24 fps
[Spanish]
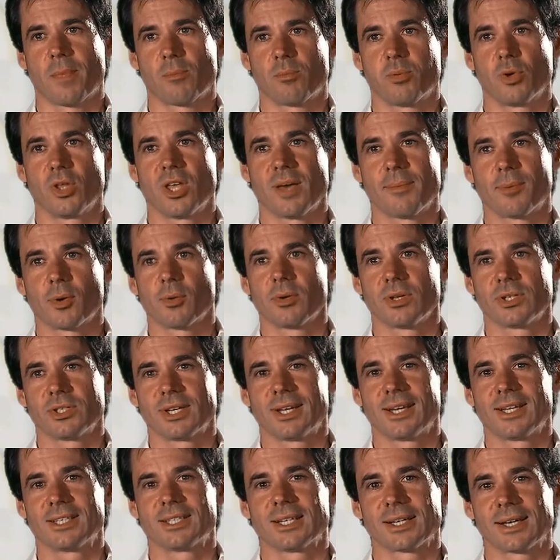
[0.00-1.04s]
puede
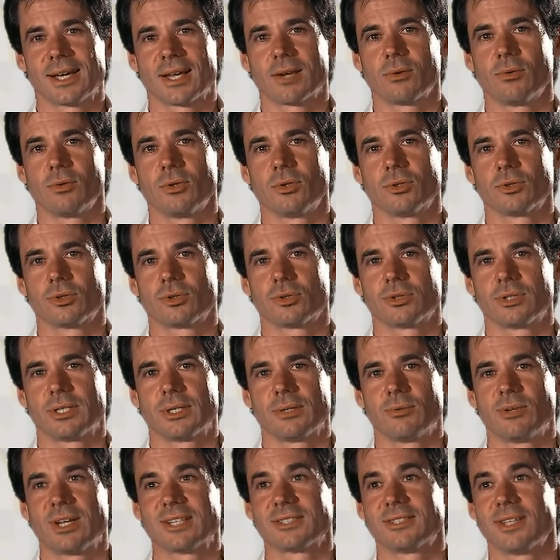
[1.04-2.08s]
aprovechar y sacar unas
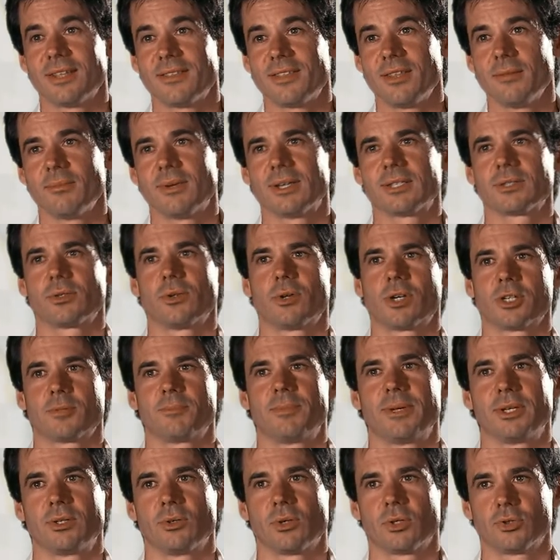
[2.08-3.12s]
décimas con
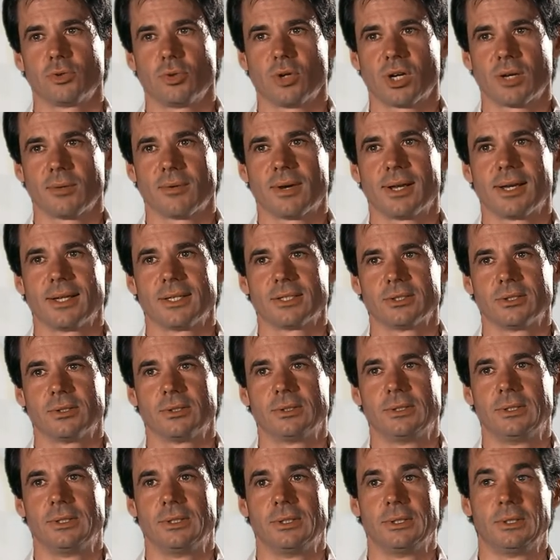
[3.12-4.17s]
respecto a sus rivales. ¿no?
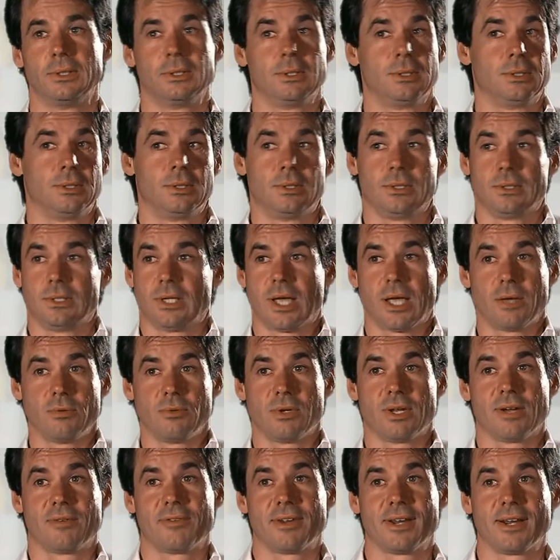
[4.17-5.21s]
Hay
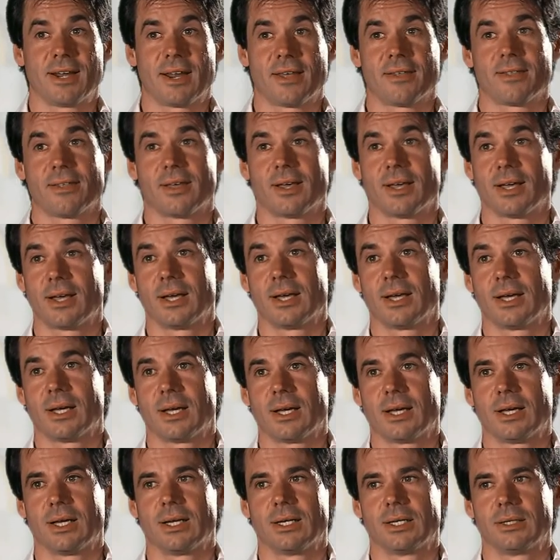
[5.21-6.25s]
una
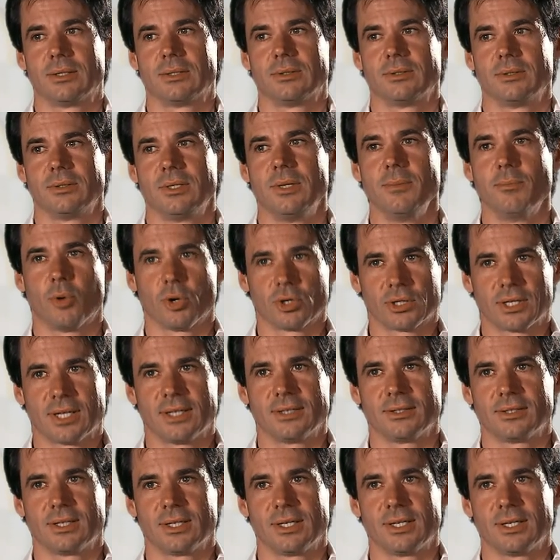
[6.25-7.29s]
frenada
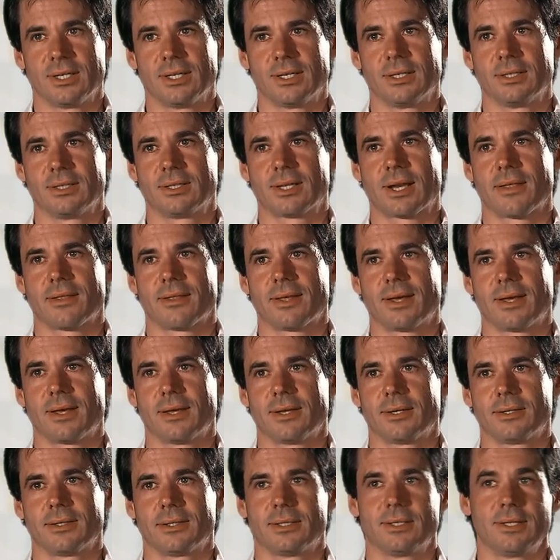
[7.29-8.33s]
importante
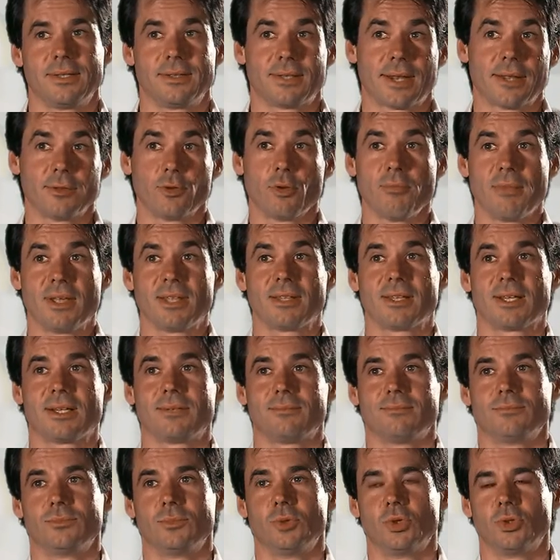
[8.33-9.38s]
entrada, entrando en
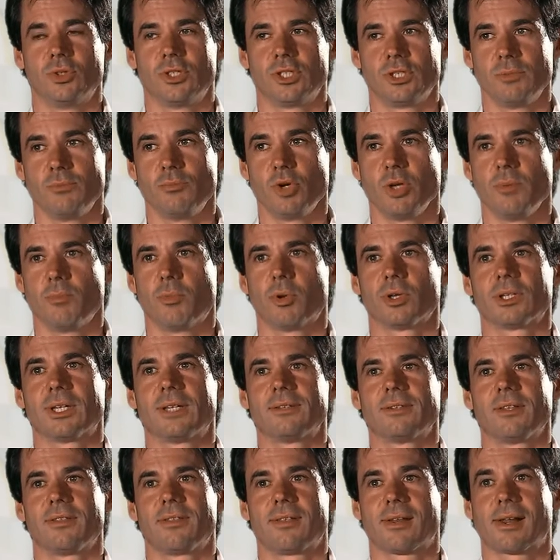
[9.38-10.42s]
meta, donde es muy
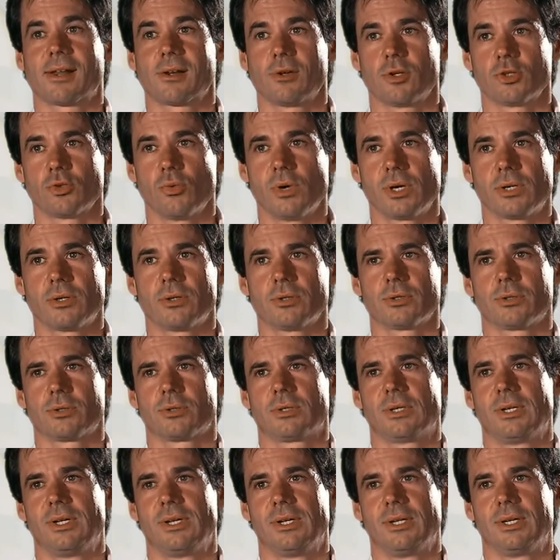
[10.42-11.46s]
importante cerrar los huecos,
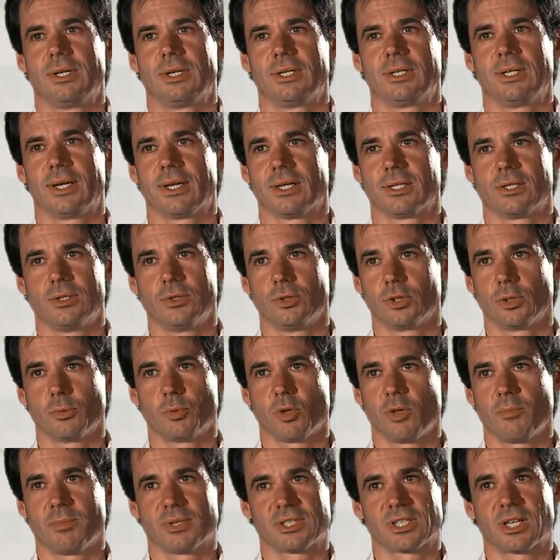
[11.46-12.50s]
ya que si no te
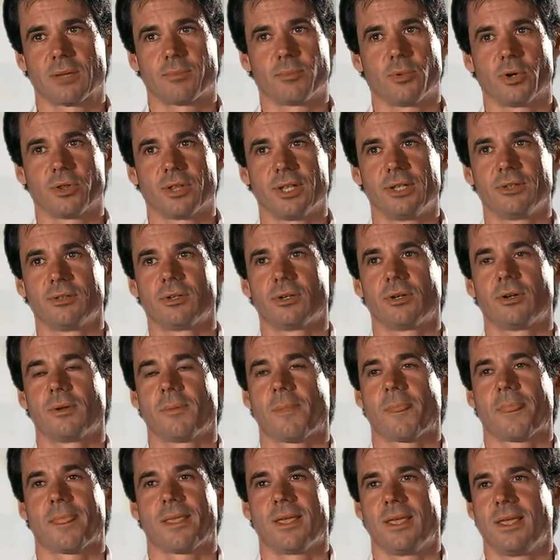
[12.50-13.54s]
pueden pasar por dentro,
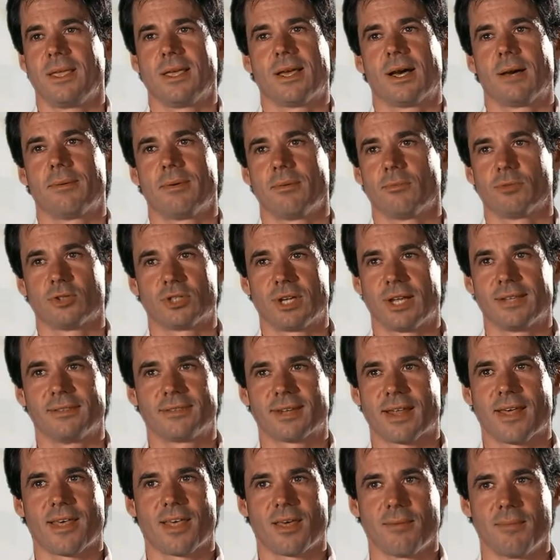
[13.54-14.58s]
y ya vemos la
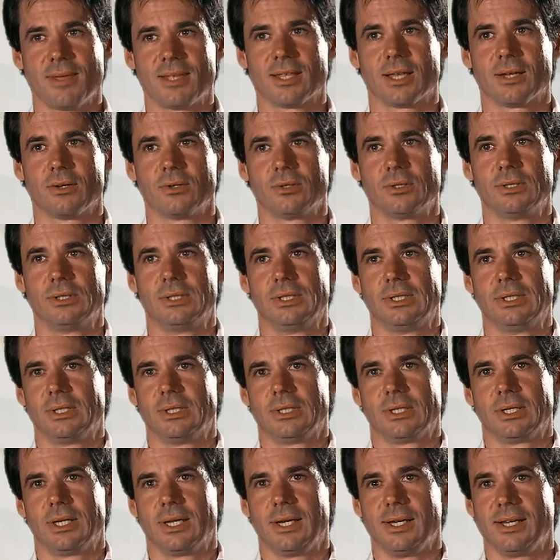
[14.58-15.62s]
entrada de meta. ¿no?
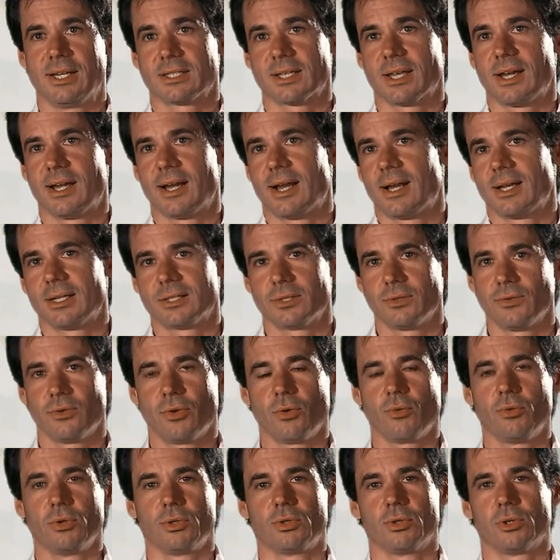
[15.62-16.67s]
En líneas generales, es un
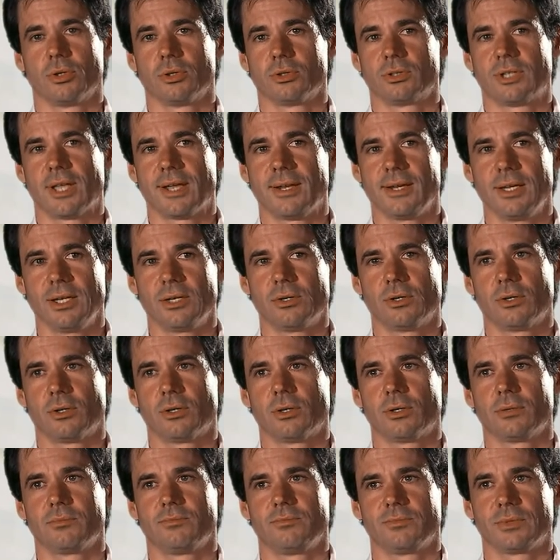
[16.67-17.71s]
circuito
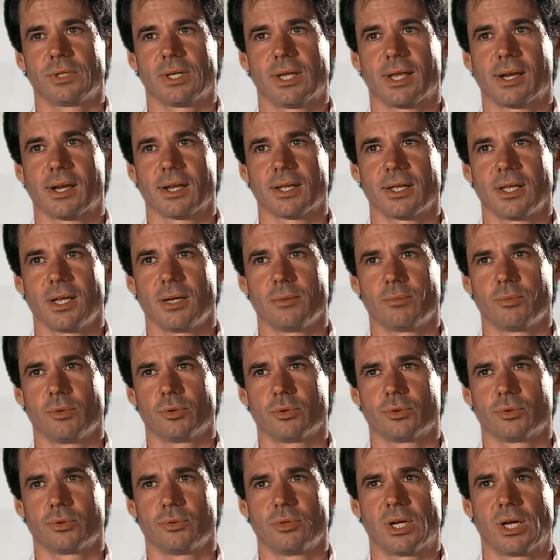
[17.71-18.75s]
técnico que requiere
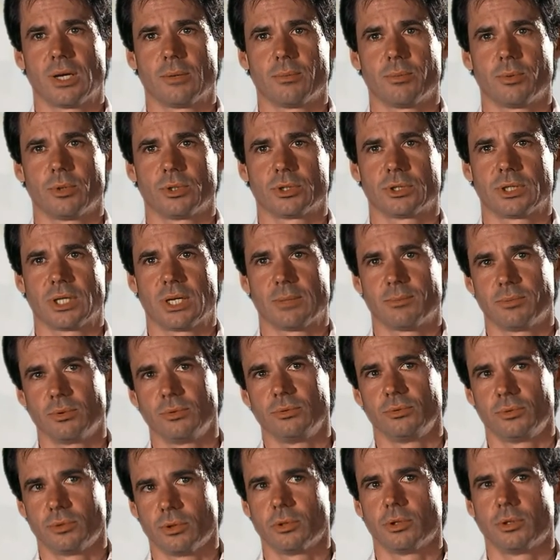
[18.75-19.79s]
pues, una puesta a
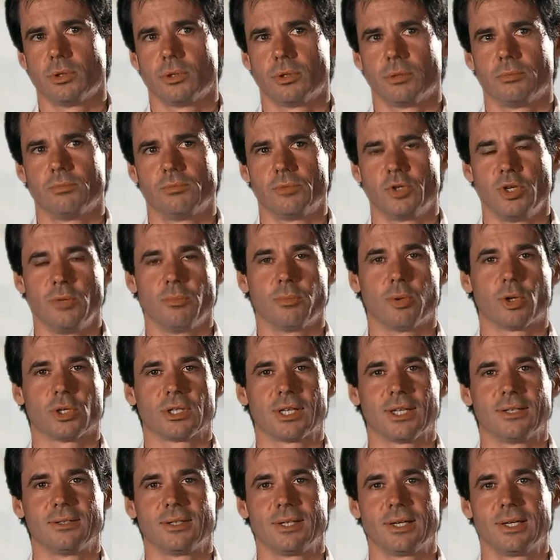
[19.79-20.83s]
punto muy
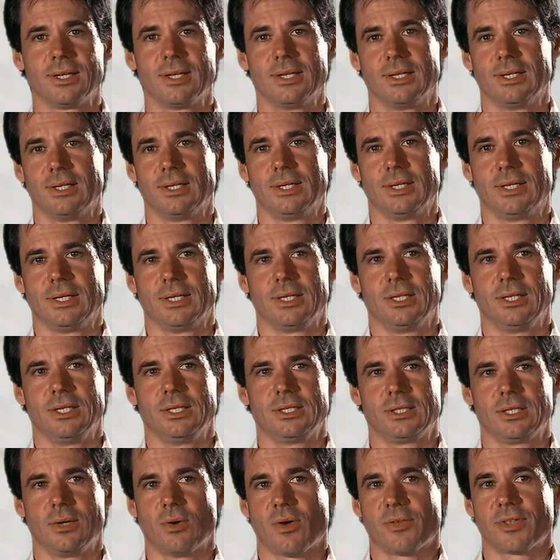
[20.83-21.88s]
importante y
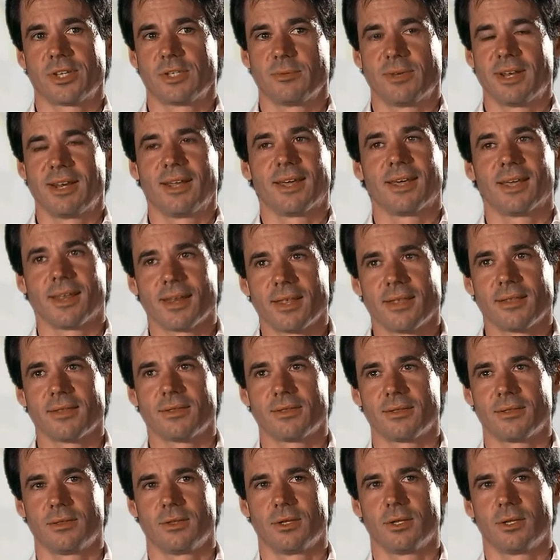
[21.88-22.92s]
si lo haces bien en Jerez,
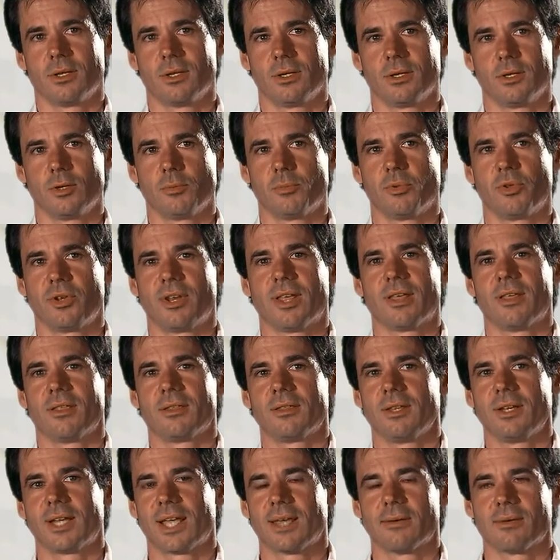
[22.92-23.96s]
eh, yo podría
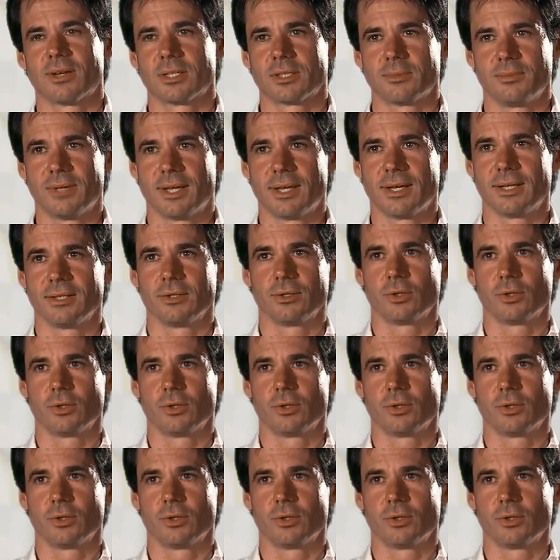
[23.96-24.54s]
decir que vas bien en